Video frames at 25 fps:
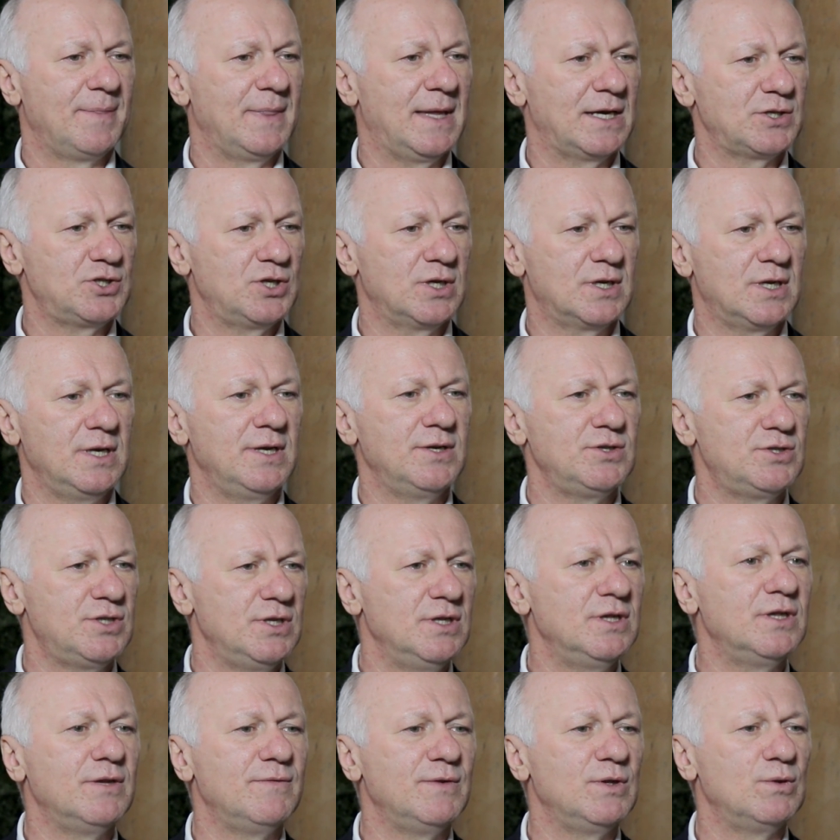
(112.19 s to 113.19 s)
Nasi
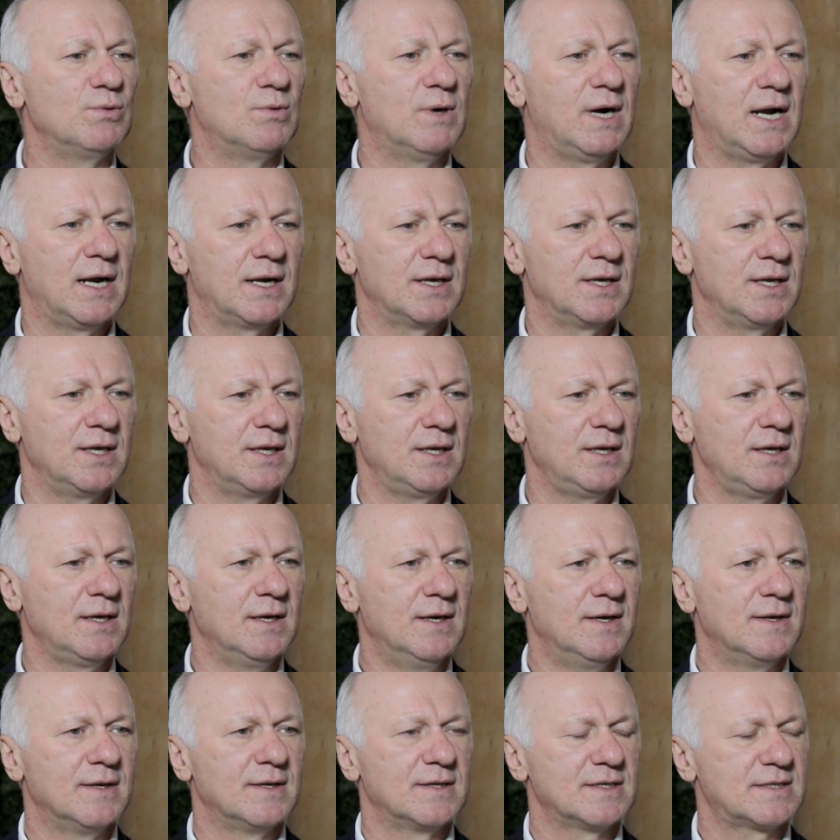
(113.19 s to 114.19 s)
klienci indywidualni
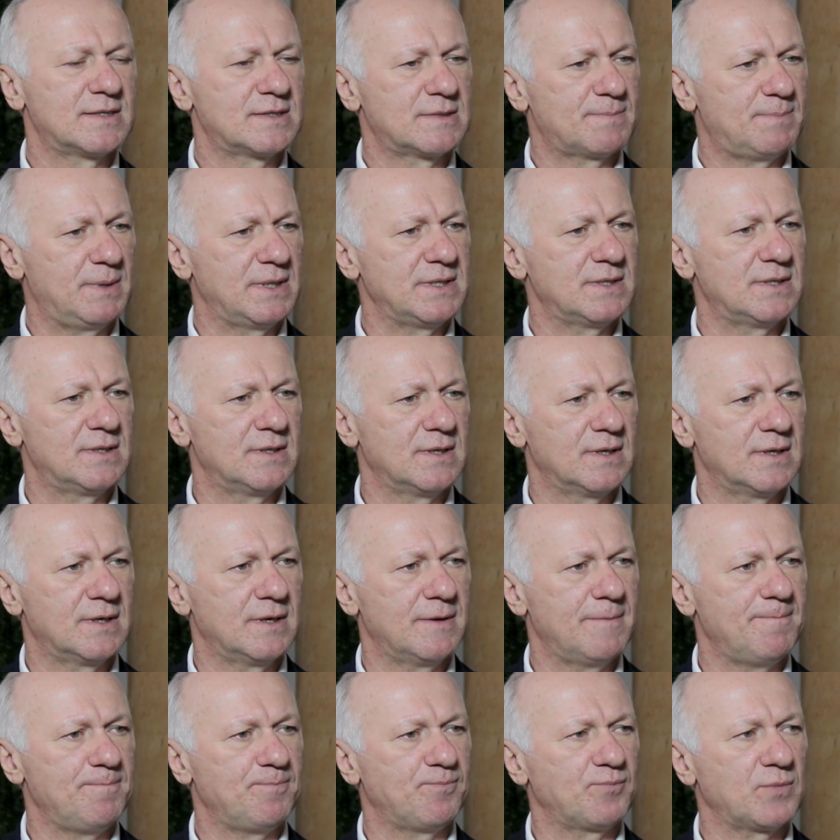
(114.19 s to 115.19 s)
e,
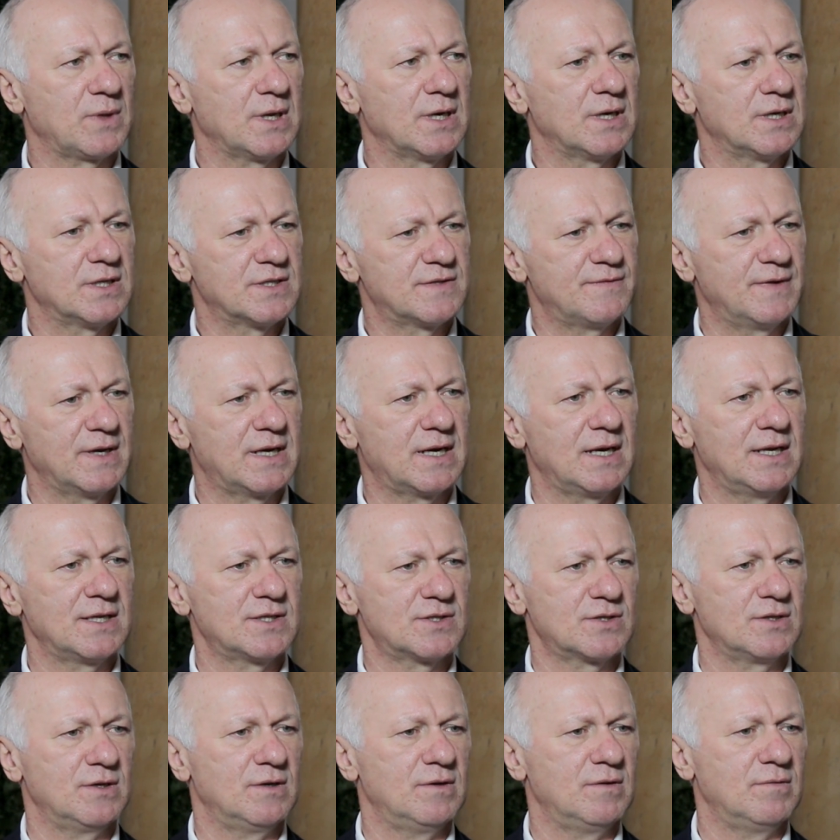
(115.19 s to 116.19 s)
zwykle
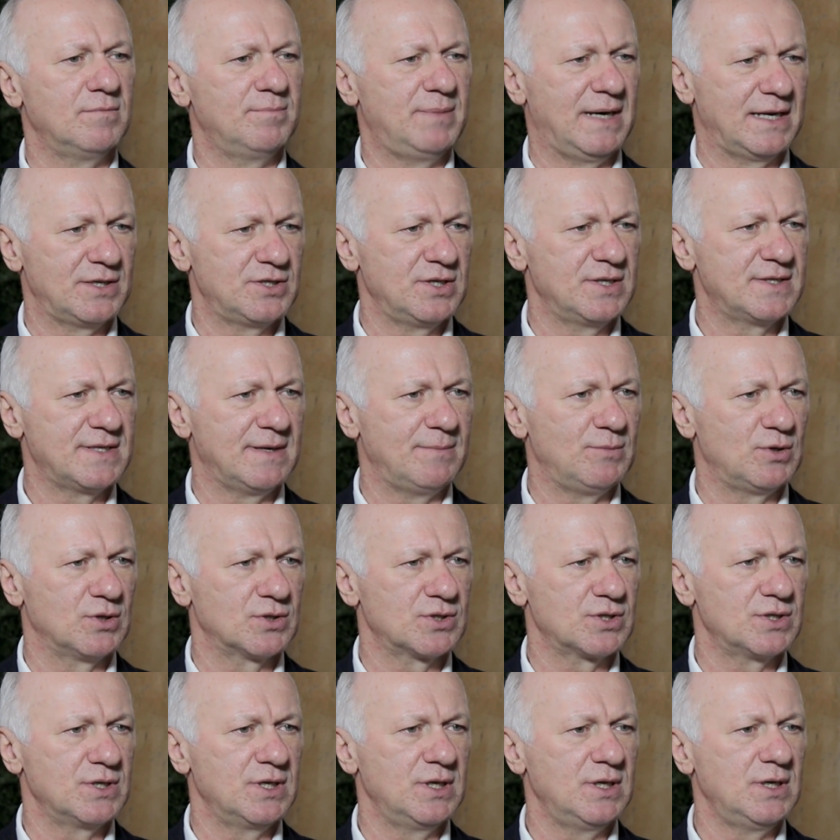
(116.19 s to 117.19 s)
są bardziej
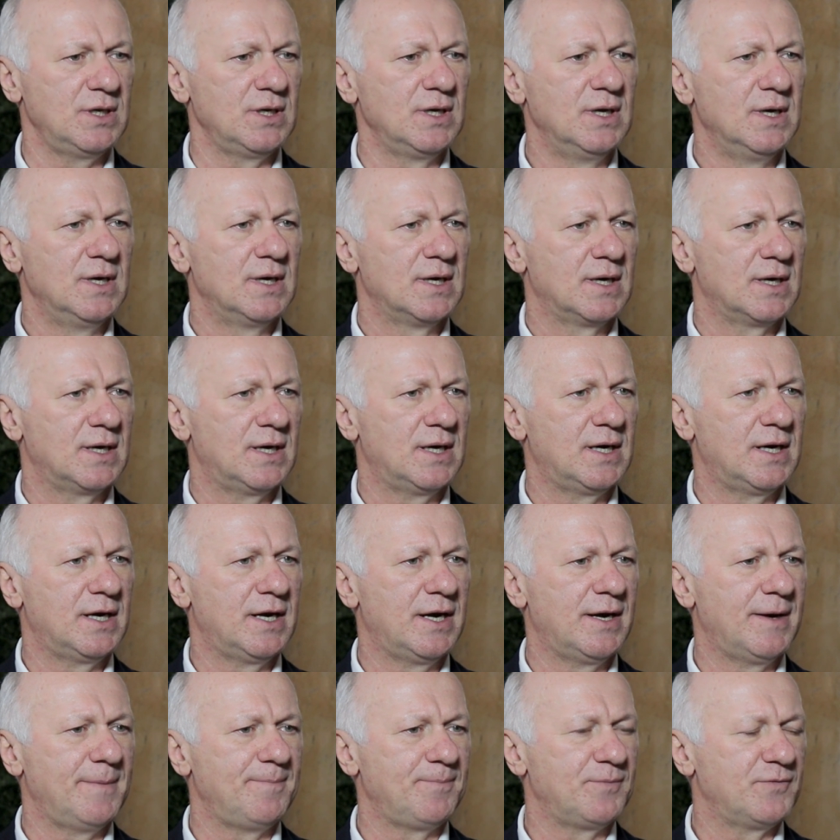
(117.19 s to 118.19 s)
zamożni,
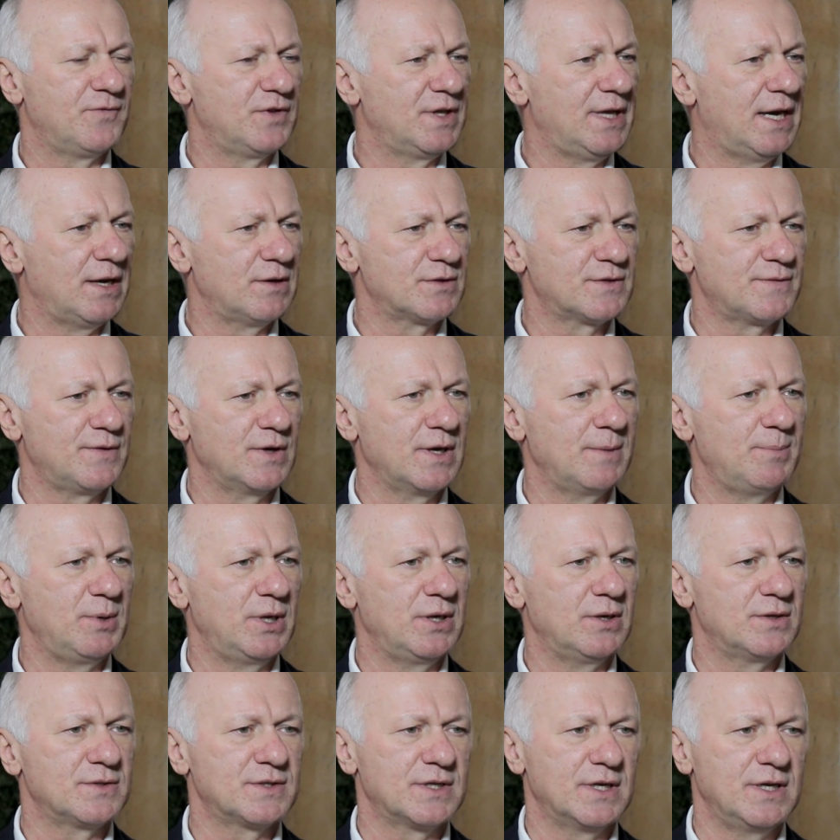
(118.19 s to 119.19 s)
wydają swoje
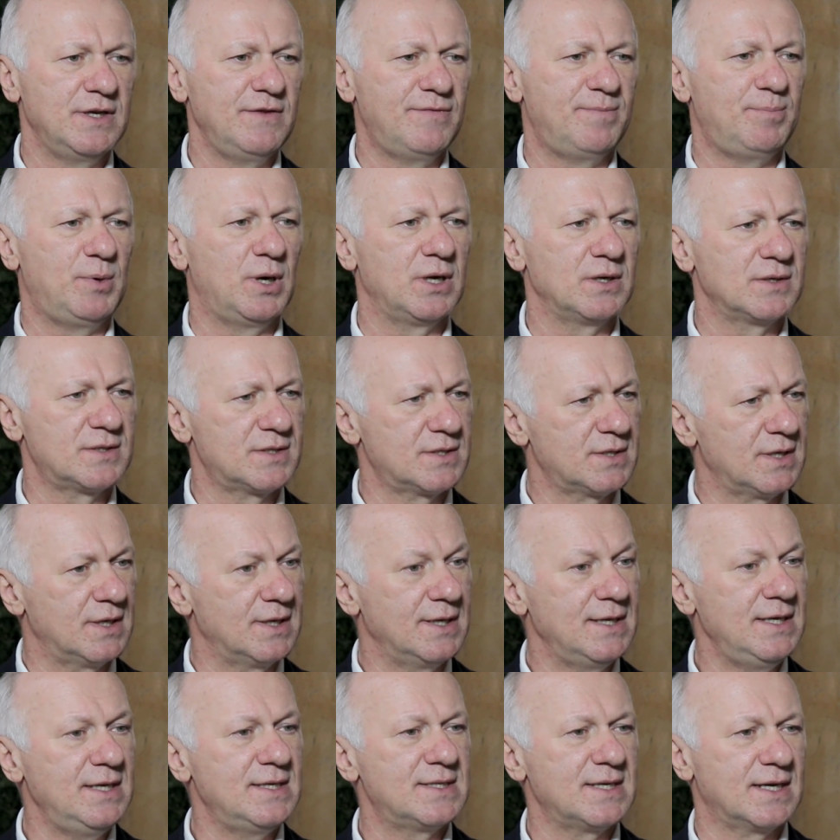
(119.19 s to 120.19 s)
pieniądze i w
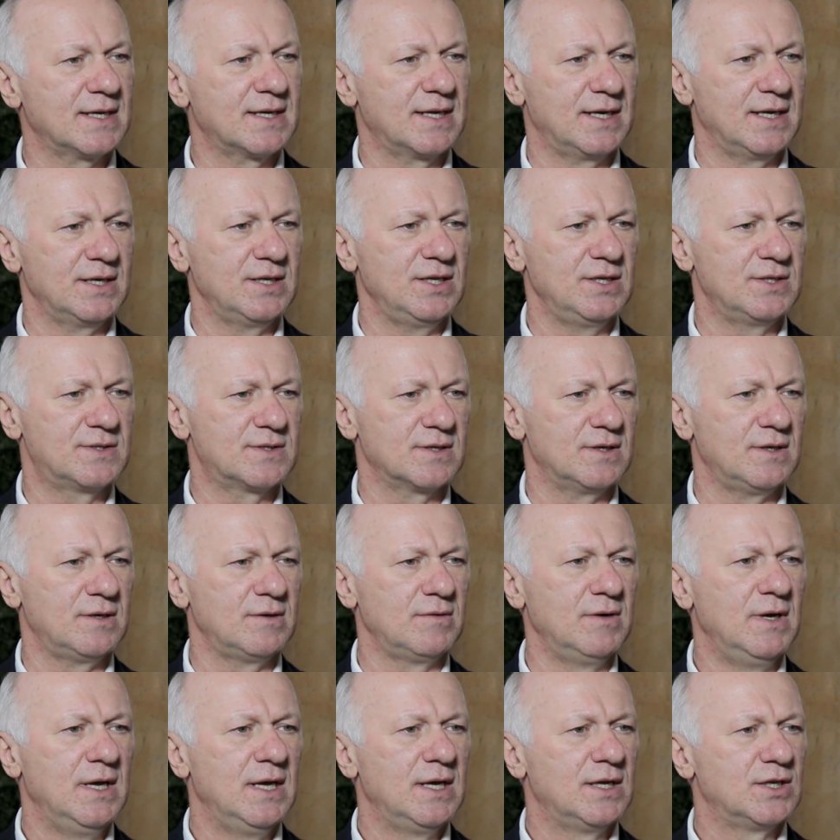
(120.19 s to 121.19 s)
Polsce, i za
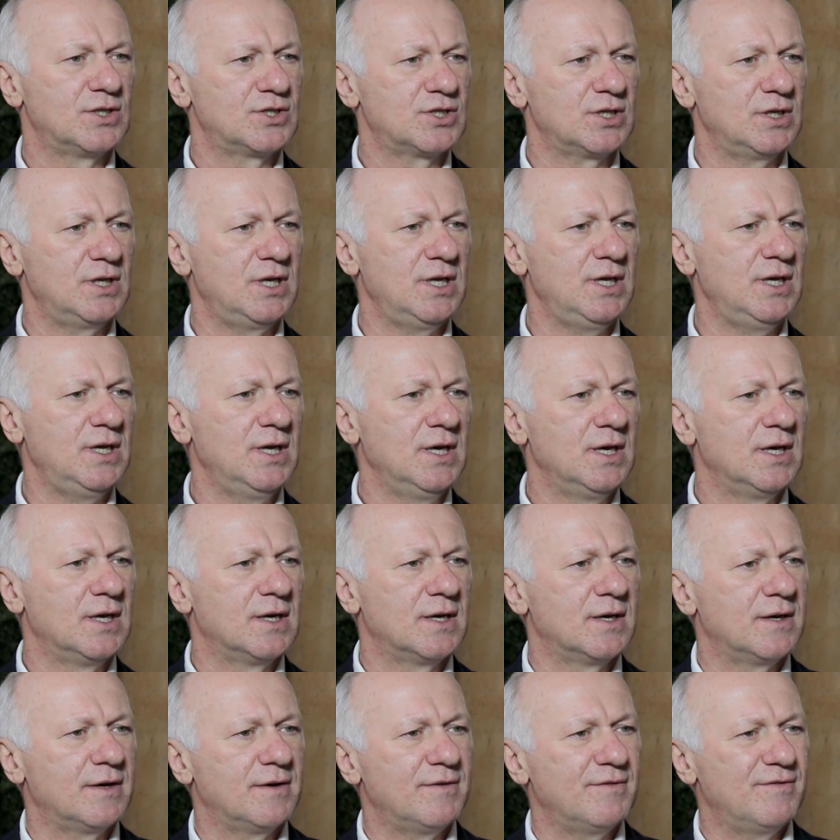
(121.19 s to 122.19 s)
granicą, czyli
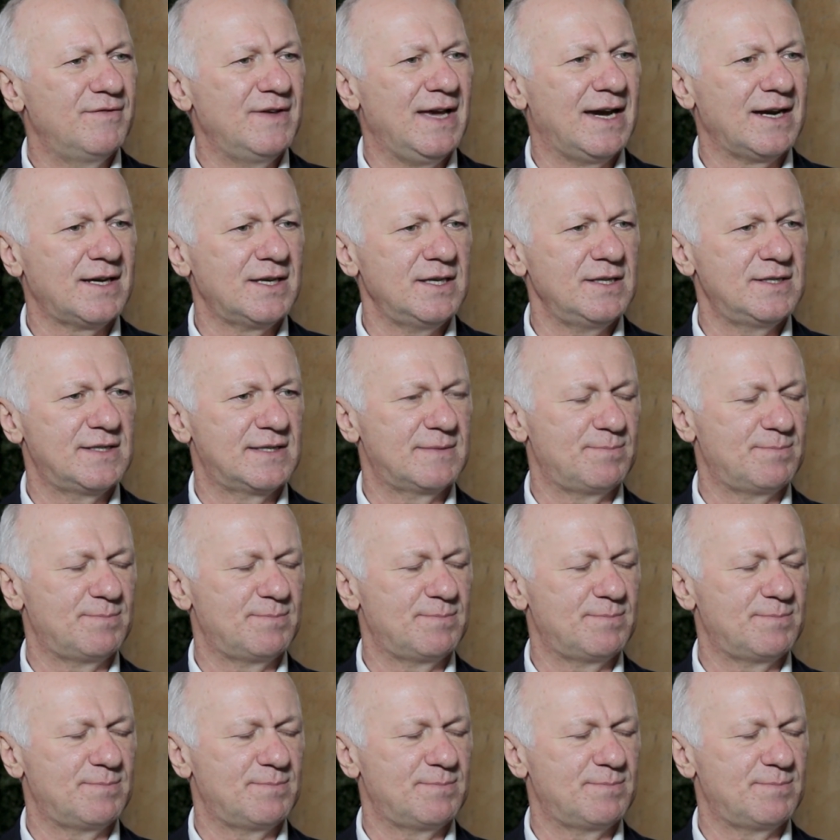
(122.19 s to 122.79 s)
w jakiś